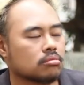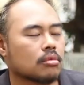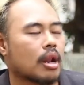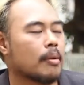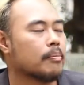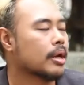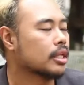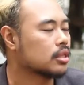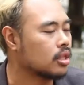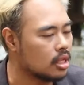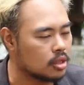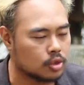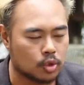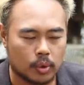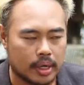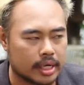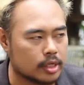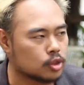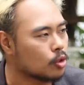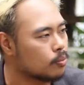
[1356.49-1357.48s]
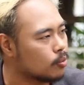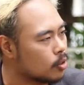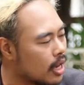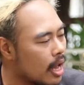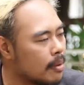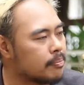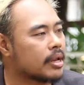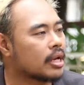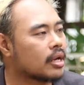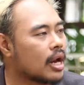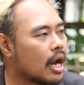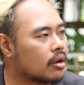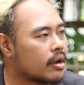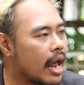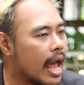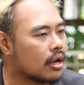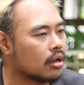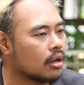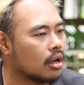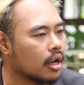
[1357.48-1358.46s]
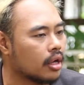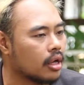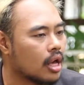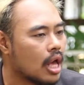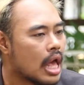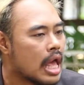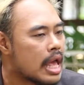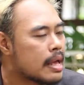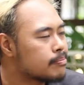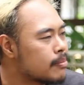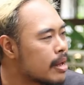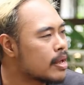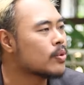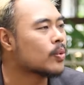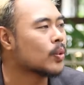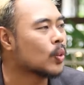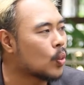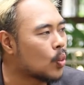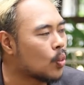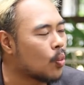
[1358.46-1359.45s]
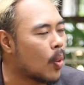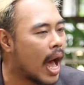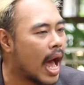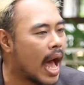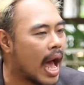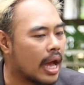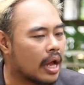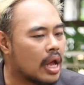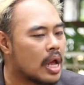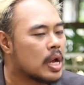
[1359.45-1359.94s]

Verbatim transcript: กลับมาที่ตรงนี้สมมุติถ้าเป็นครั้งแรกเลย ไม่รู้ว่า